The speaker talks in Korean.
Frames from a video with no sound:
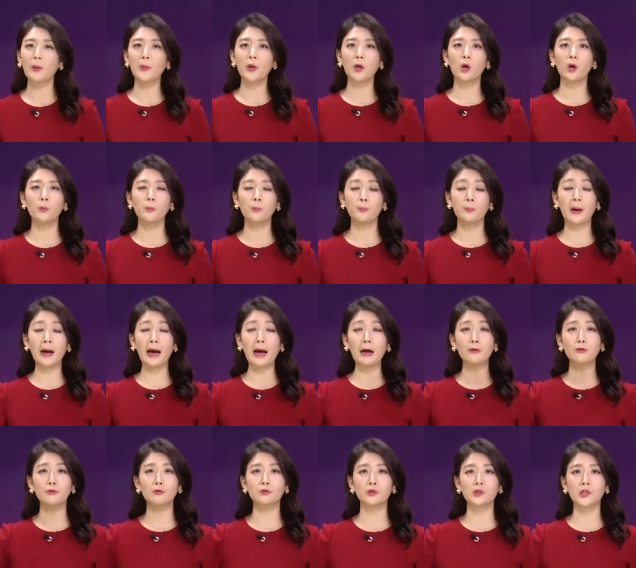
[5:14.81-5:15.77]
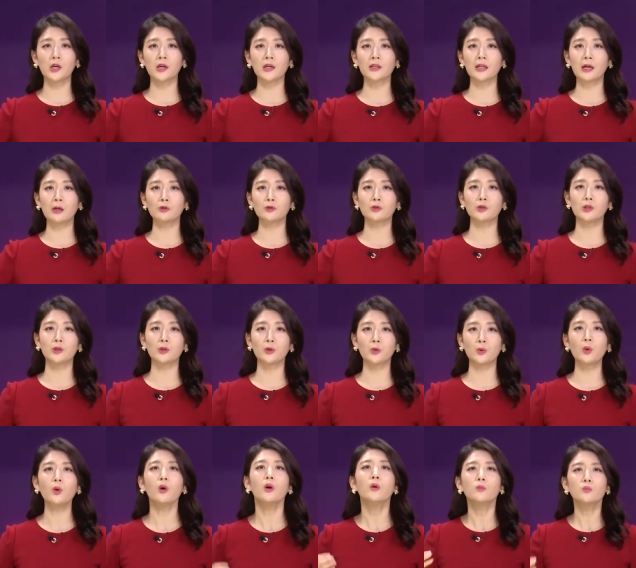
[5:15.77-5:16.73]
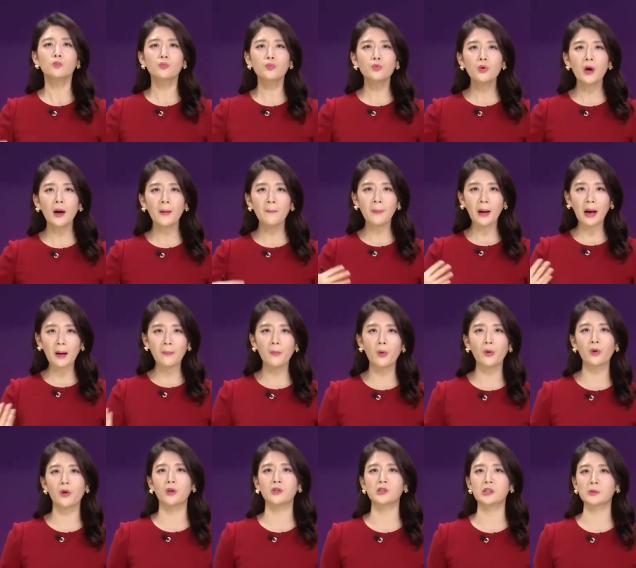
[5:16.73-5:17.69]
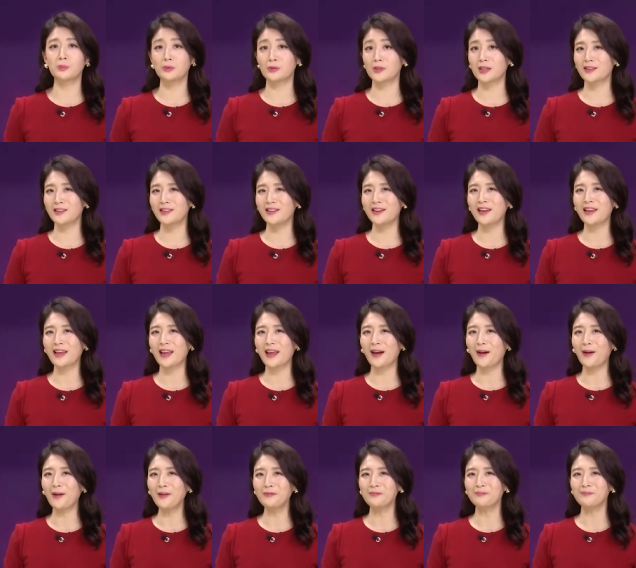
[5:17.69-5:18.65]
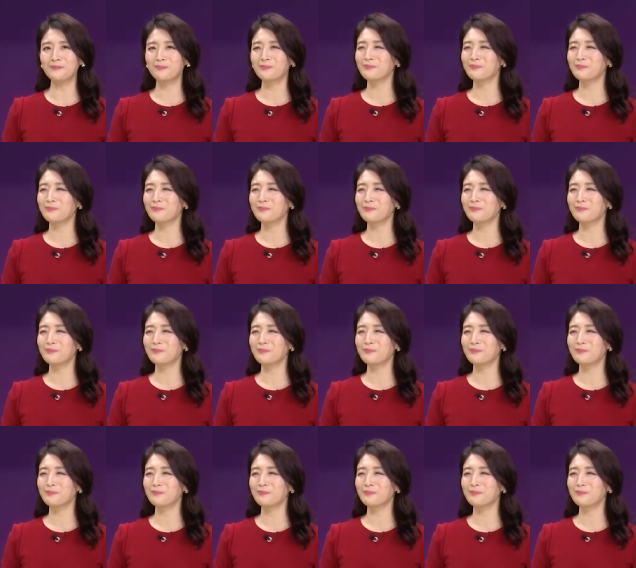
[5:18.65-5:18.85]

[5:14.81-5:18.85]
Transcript: 하면 이걸 바로 유창하게 나올 수 있도록 무한 반복 연습 부탁드릴게요.